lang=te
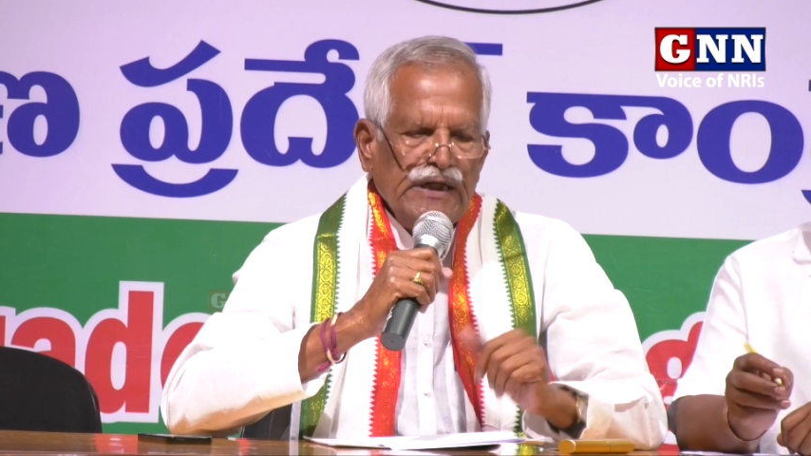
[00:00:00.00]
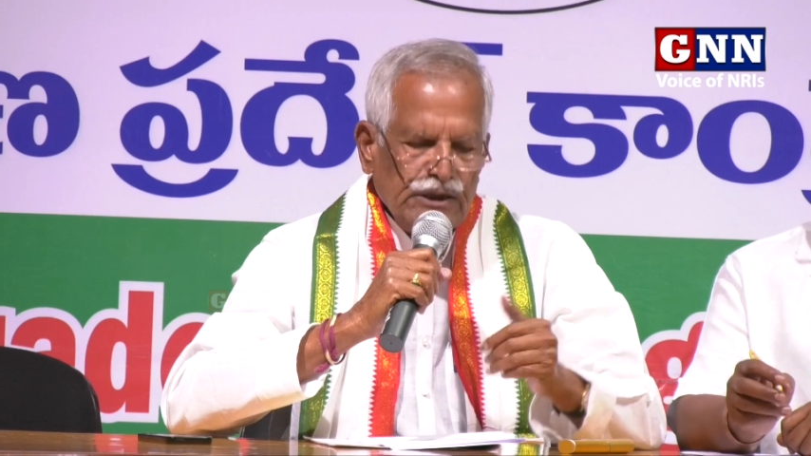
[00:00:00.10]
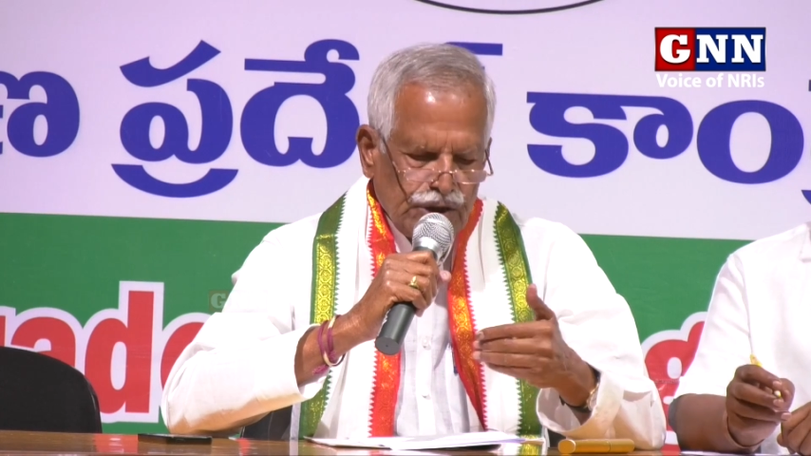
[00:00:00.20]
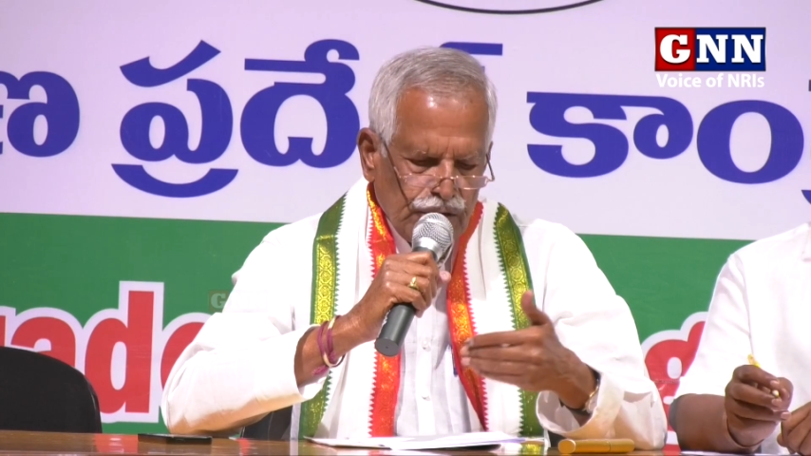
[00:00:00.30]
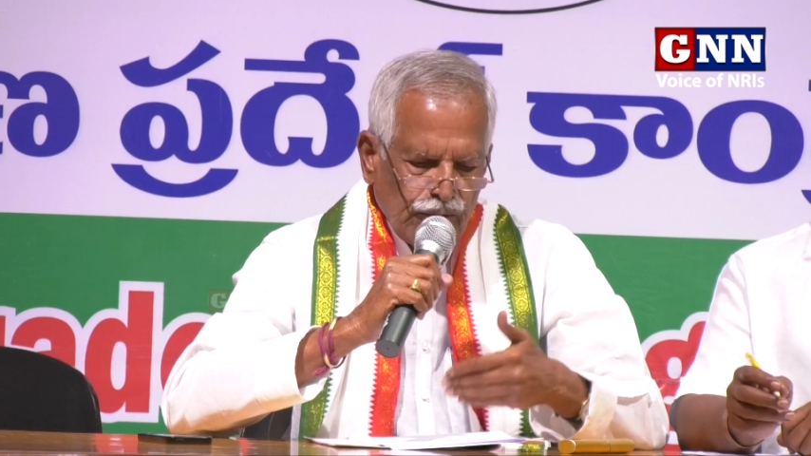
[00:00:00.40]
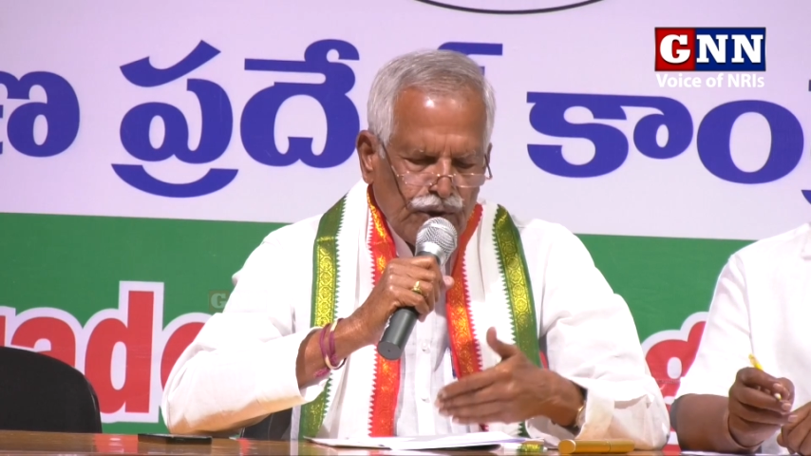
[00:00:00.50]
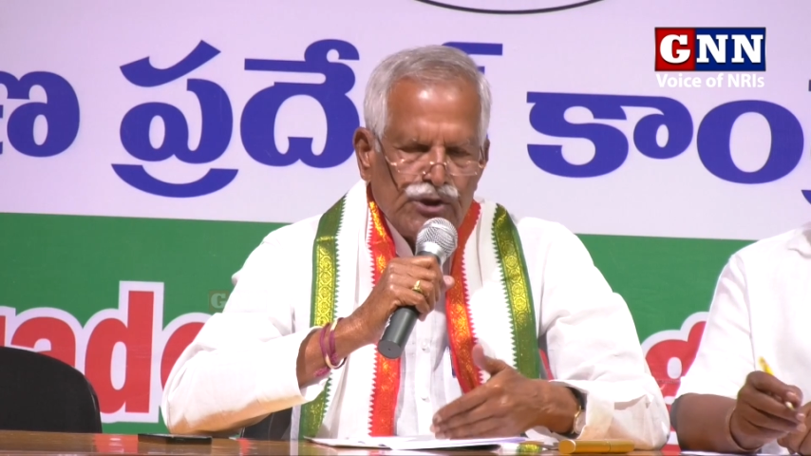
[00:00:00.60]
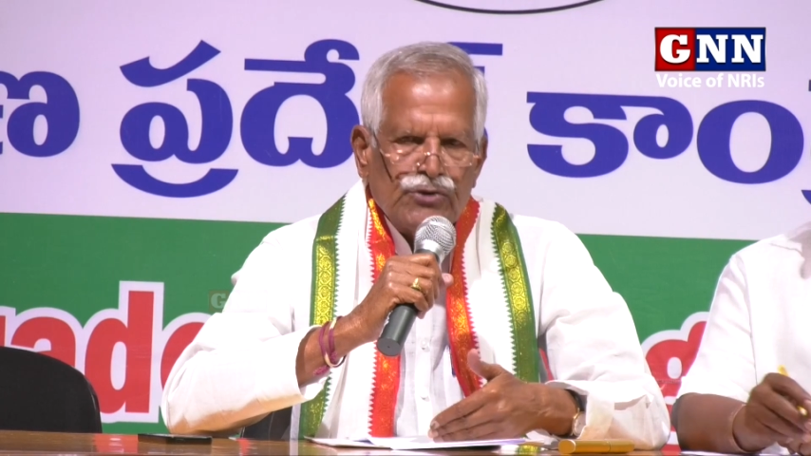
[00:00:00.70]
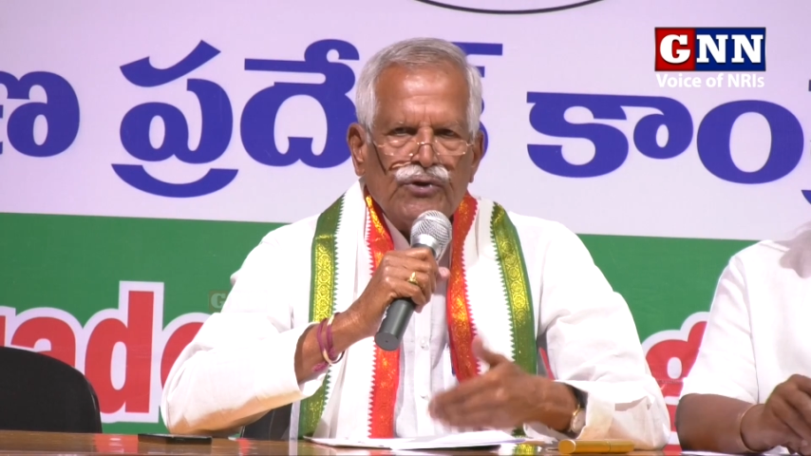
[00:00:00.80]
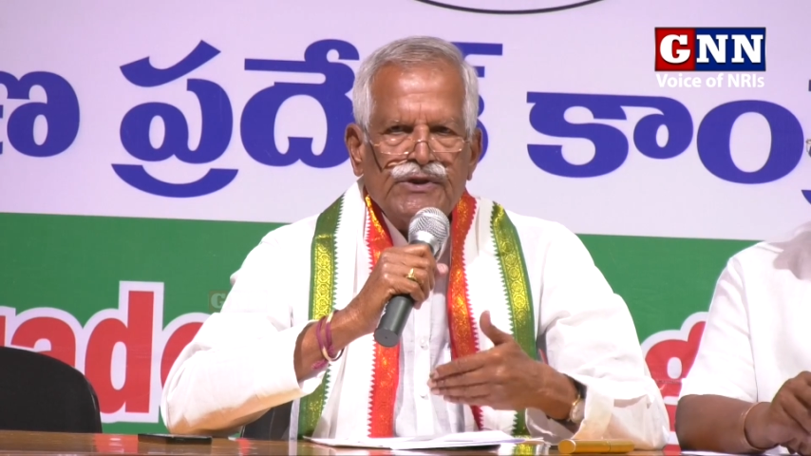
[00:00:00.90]
ఈ జీవో
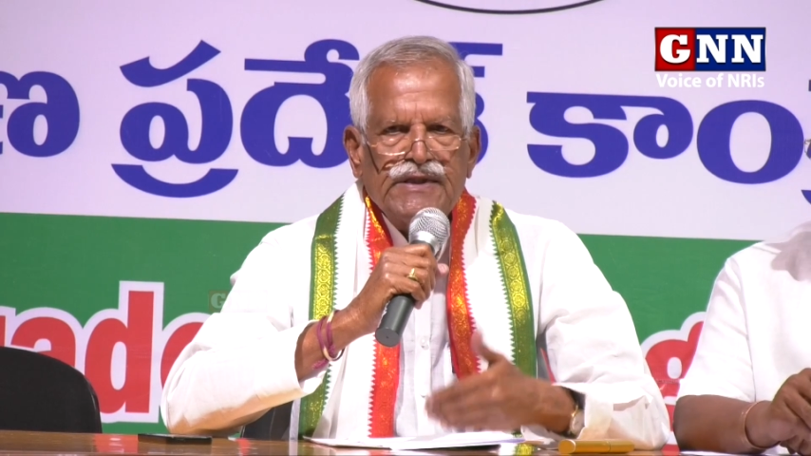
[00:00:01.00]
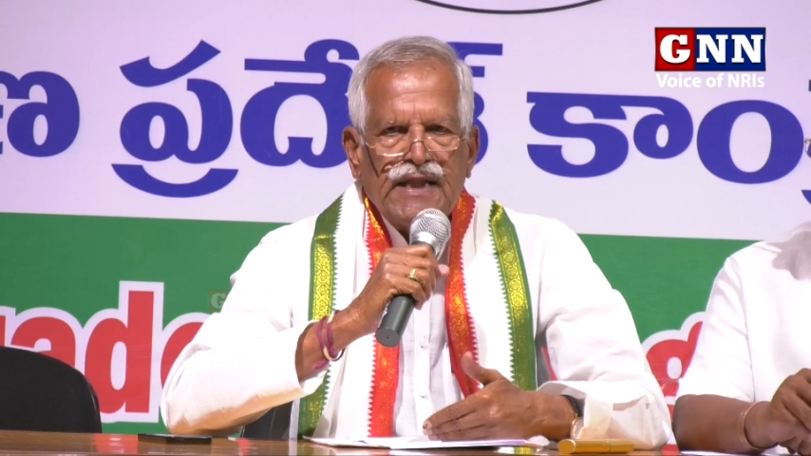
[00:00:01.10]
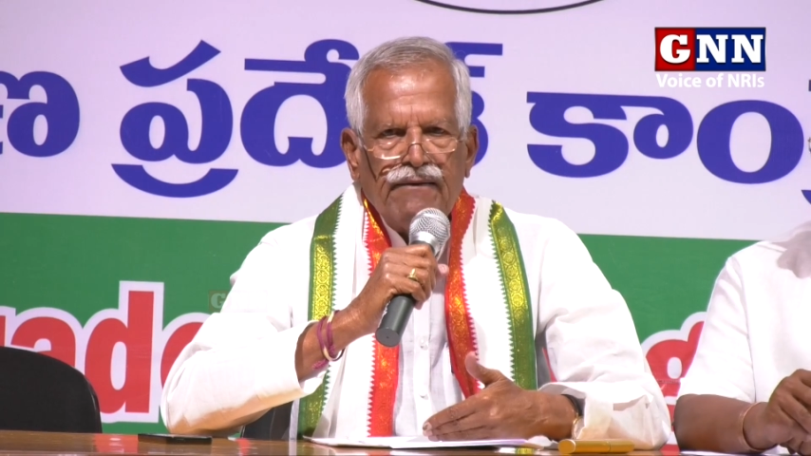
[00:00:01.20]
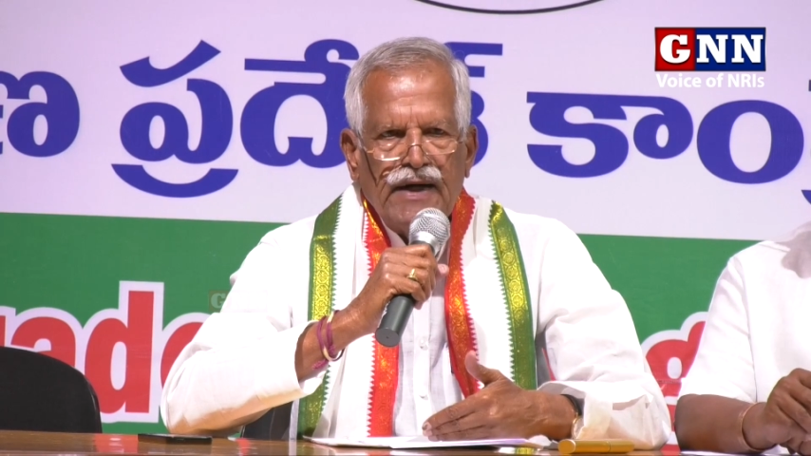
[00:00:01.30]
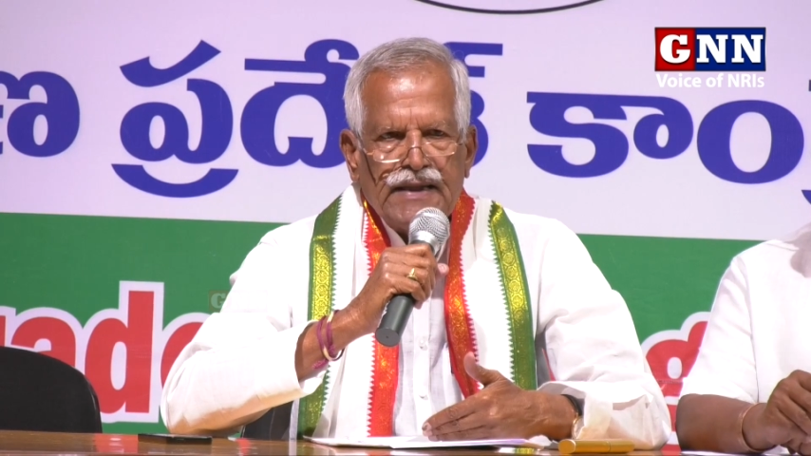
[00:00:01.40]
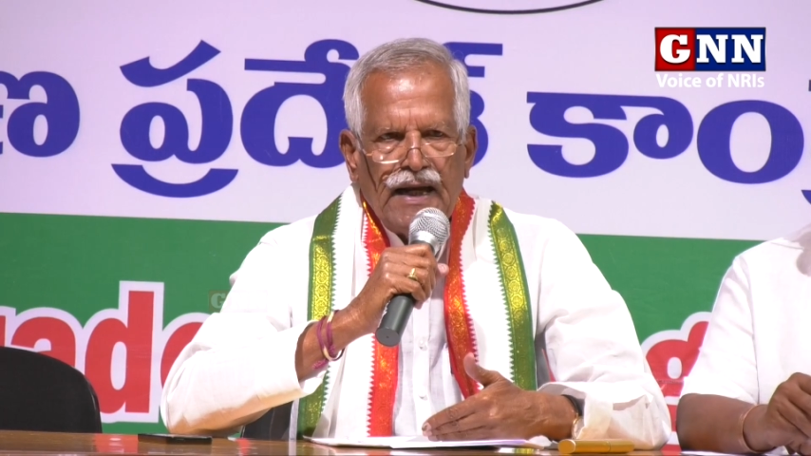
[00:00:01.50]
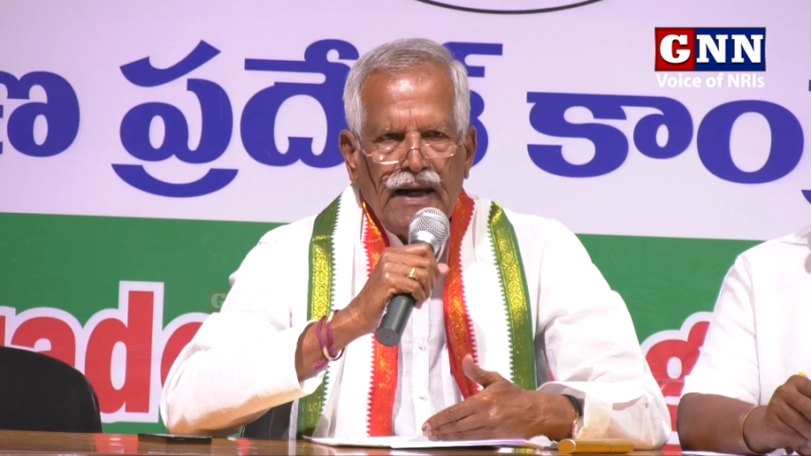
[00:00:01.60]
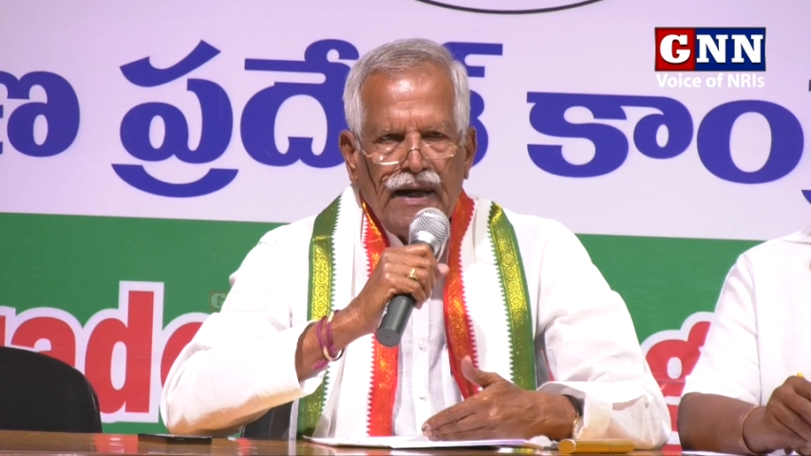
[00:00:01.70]
తీసుకొచ్చిన తర్వాత